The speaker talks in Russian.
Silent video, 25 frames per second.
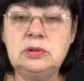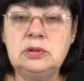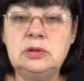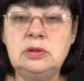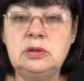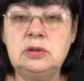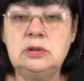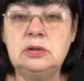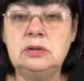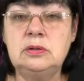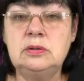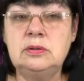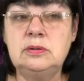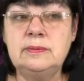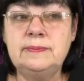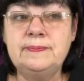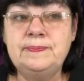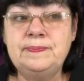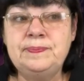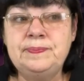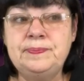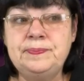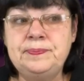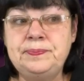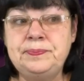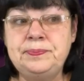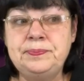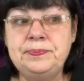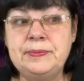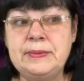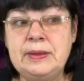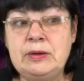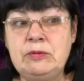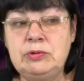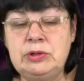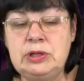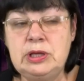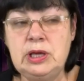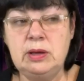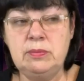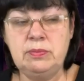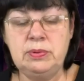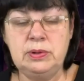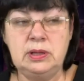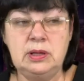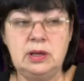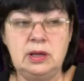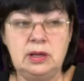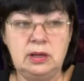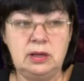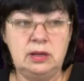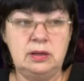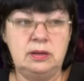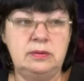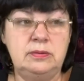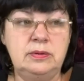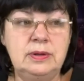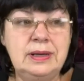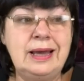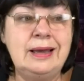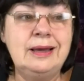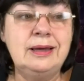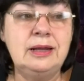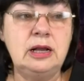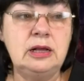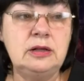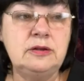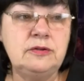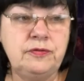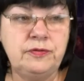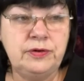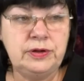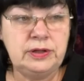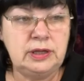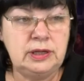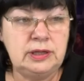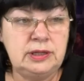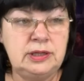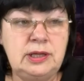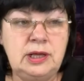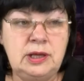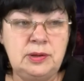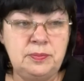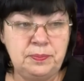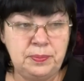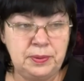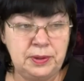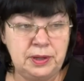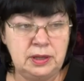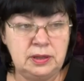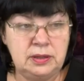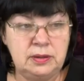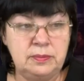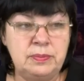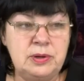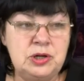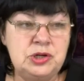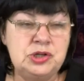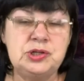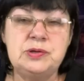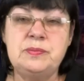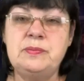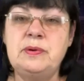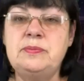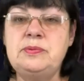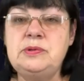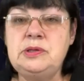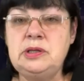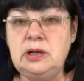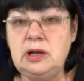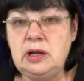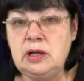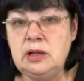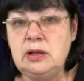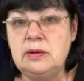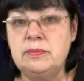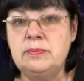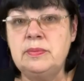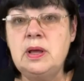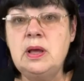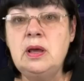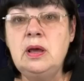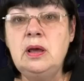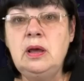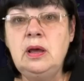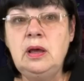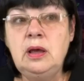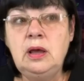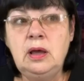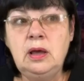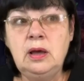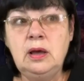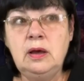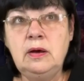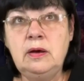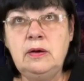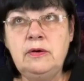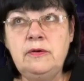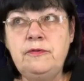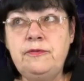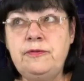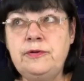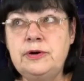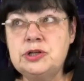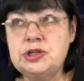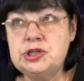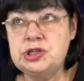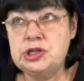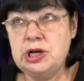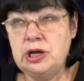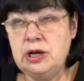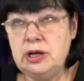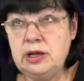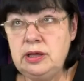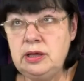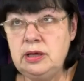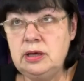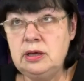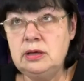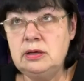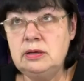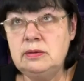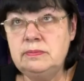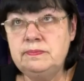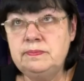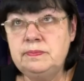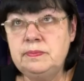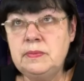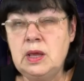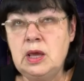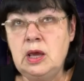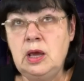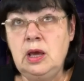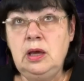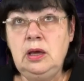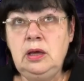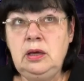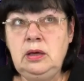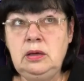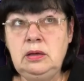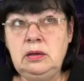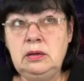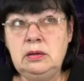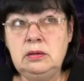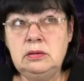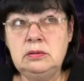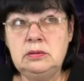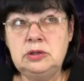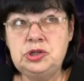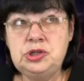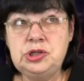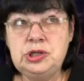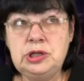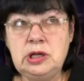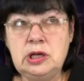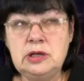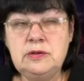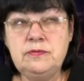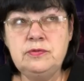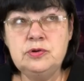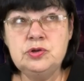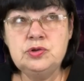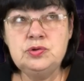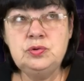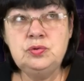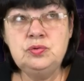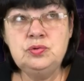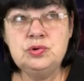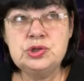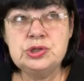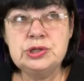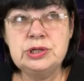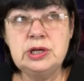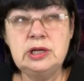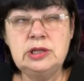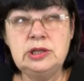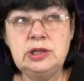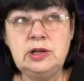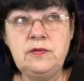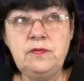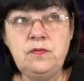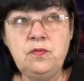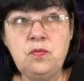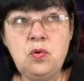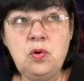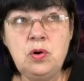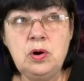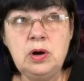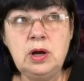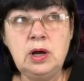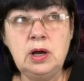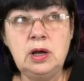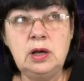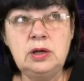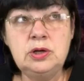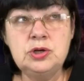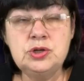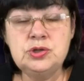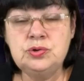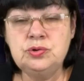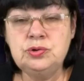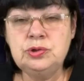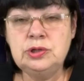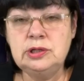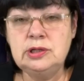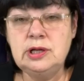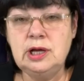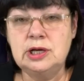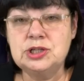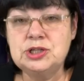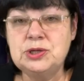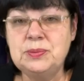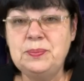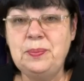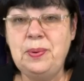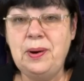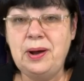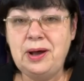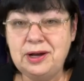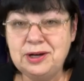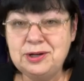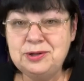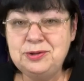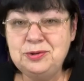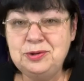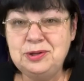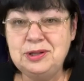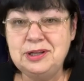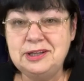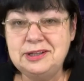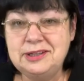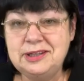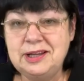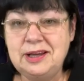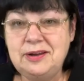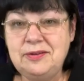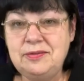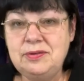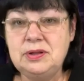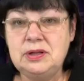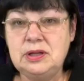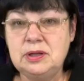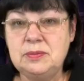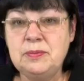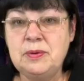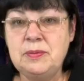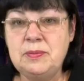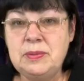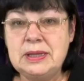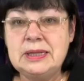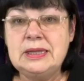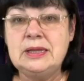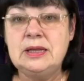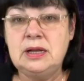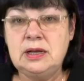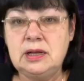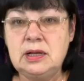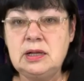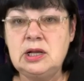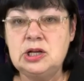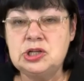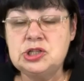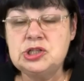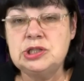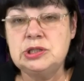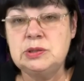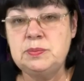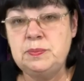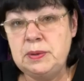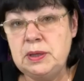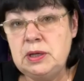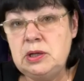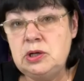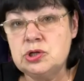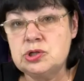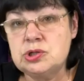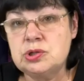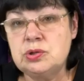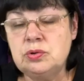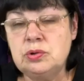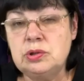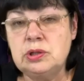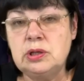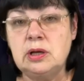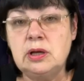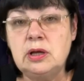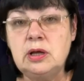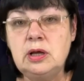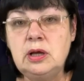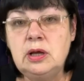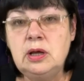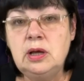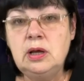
Э, вот я была как раз в этот день перед большим обстрелом э, в Ашане, и началась воздушная тревога, и что-то даже бахнуло да, в этот момент. Наверное, наши сбили что-то.